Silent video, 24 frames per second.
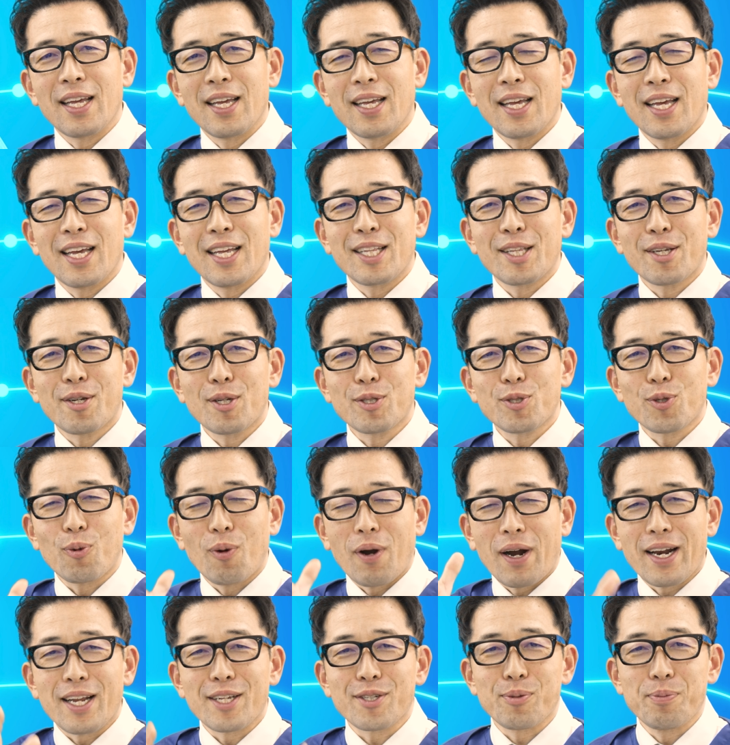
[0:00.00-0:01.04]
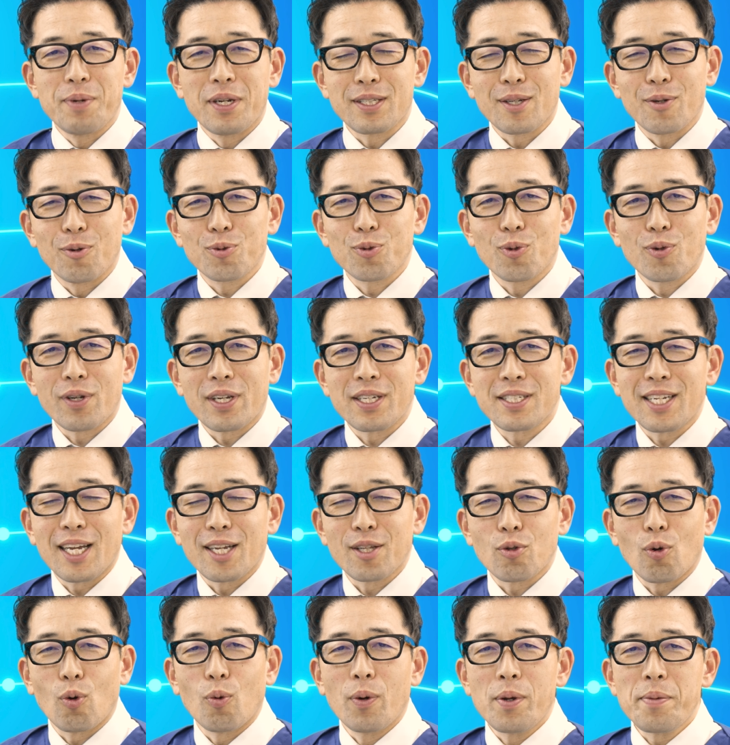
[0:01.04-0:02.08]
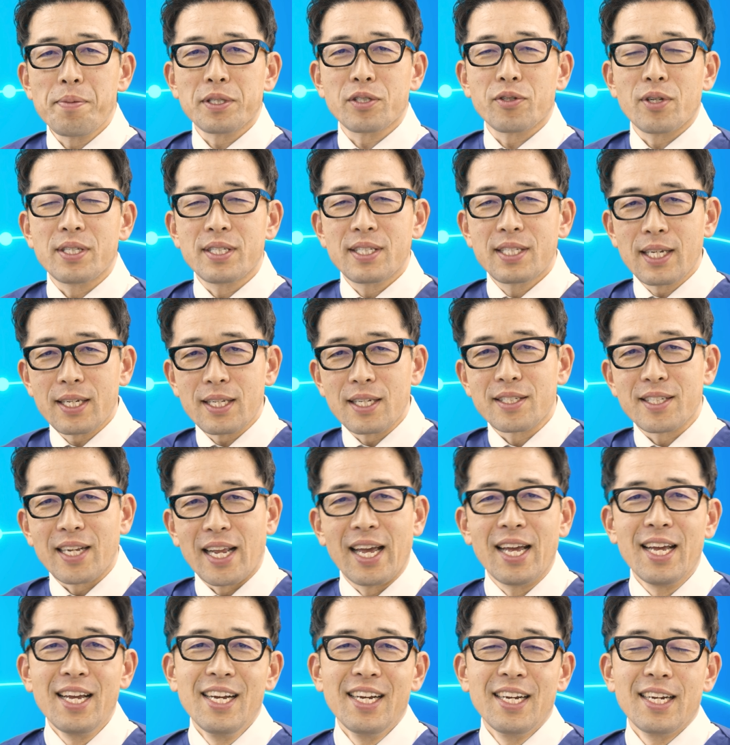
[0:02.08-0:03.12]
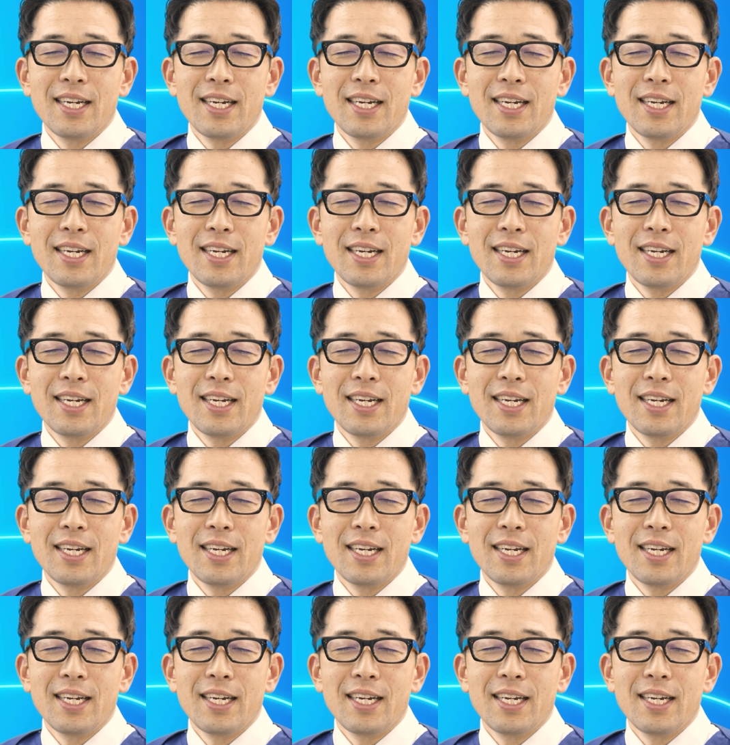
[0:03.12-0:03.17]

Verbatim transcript: えー、できるだけちょっと分かりやすく皆さんにお届けしたいと思いますので、ぜひですね、